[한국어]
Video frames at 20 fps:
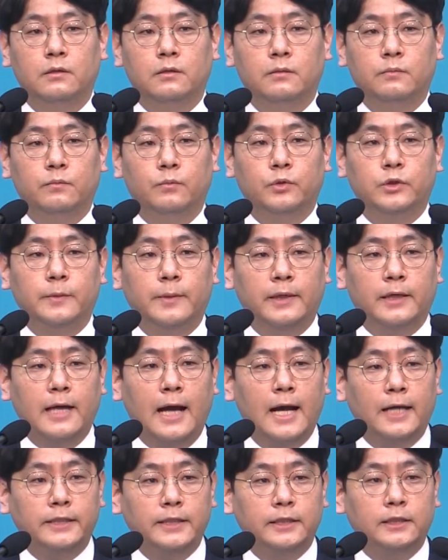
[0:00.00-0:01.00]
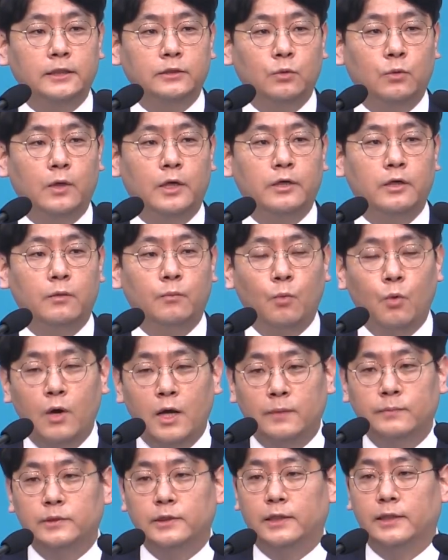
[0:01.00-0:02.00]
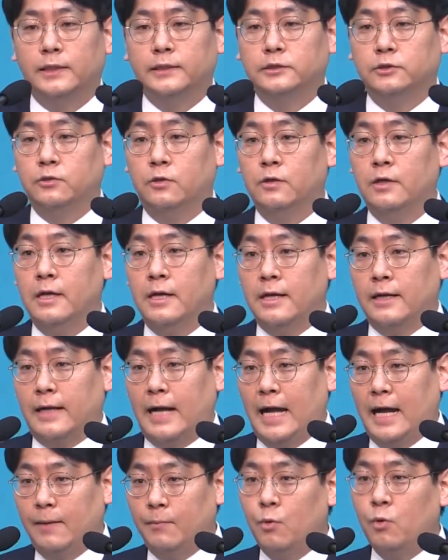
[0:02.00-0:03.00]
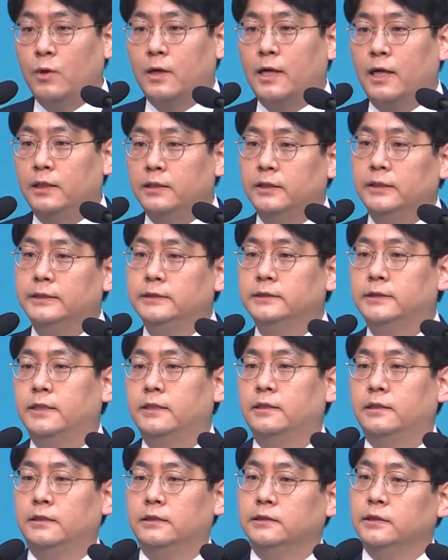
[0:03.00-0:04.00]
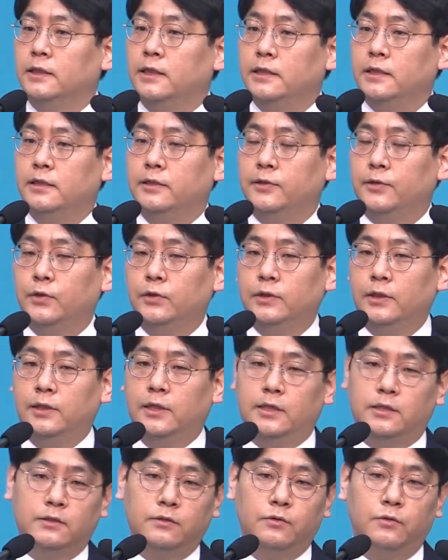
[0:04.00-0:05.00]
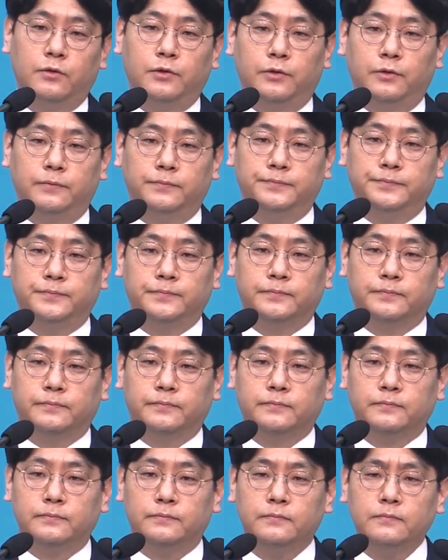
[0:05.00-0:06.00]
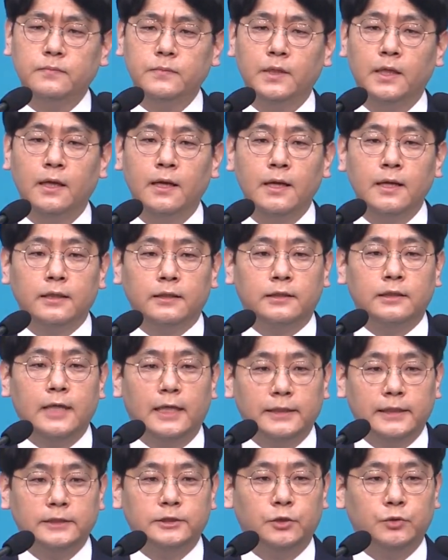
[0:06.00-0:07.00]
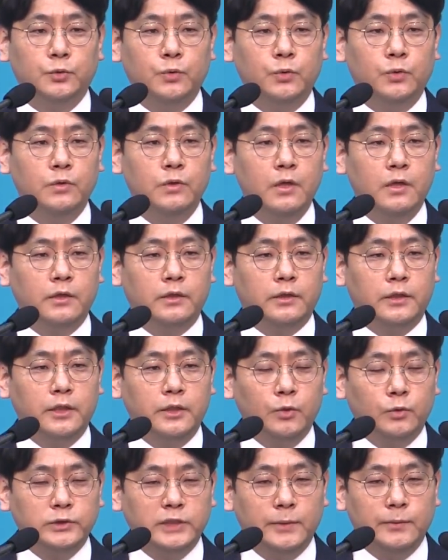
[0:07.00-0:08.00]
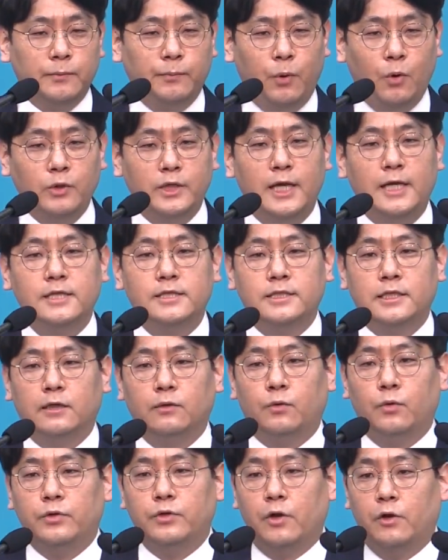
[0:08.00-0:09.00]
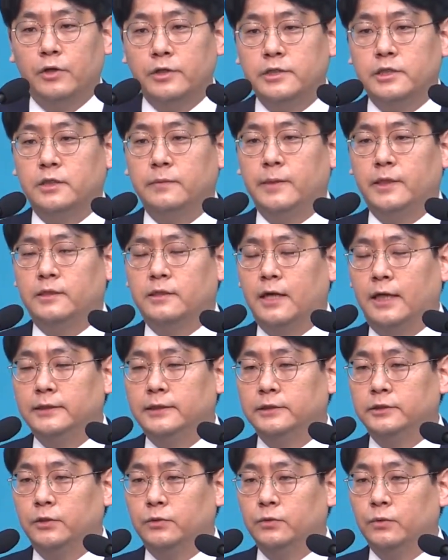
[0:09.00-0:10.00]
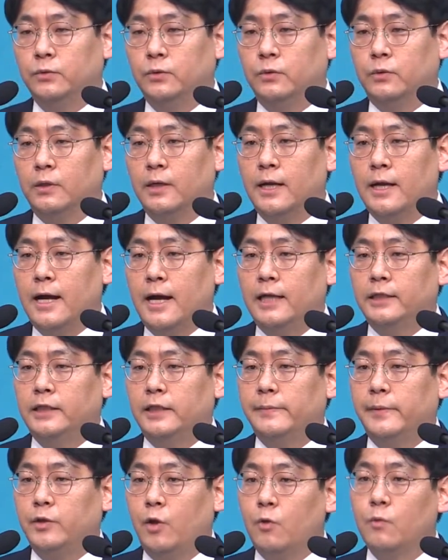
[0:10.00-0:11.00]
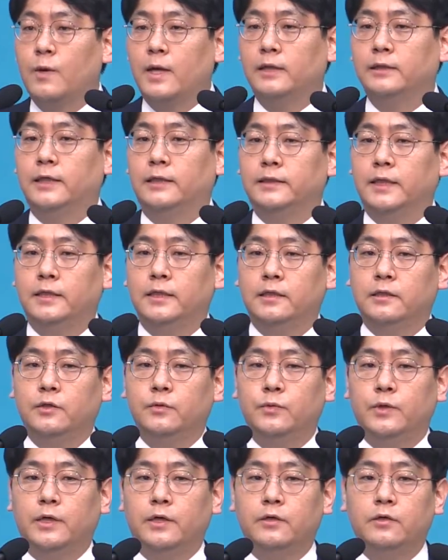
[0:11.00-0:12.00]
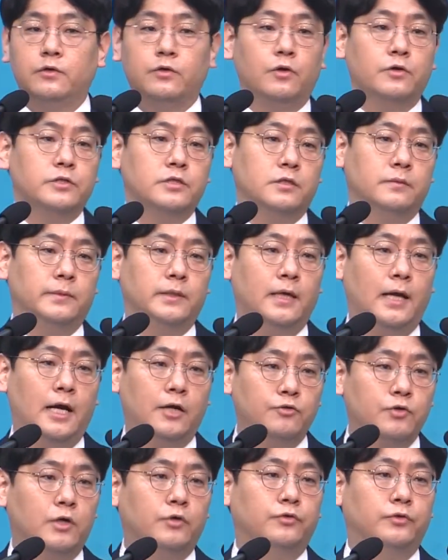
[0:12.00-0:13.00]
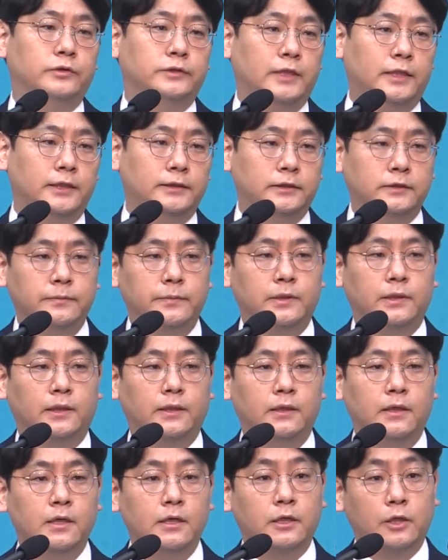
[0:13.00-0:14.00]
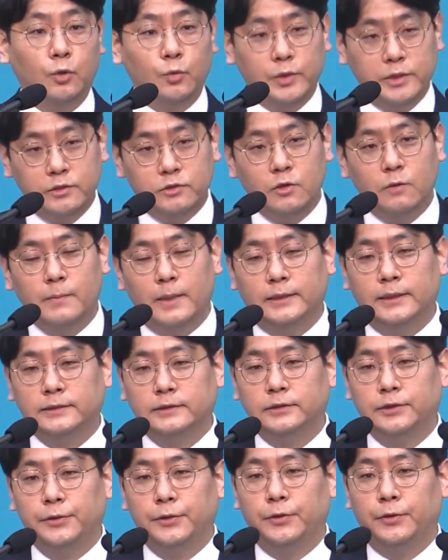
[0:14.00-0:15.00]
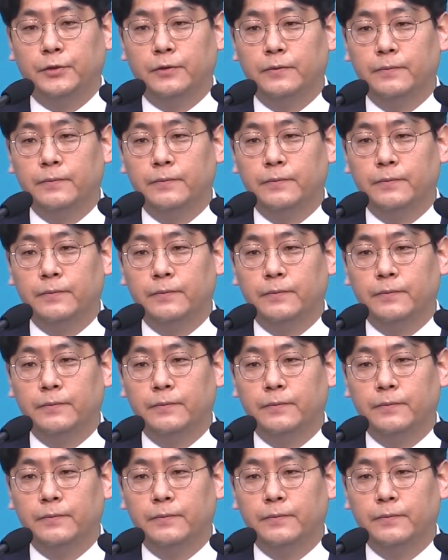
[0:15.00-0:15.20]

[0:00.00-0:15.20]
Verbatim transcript: 보디발의 아내를 통하여 모함을 당해서 감옥 가는 인생을 살게 되었다라는 거예요. 그 안에서도 이 요셉은 포기하지 않고 열심히 그 안에서도 하나님의 영광을 나타나기 위하여 열심히 하루하루를 살았습니다. 그리고 인정받았어요.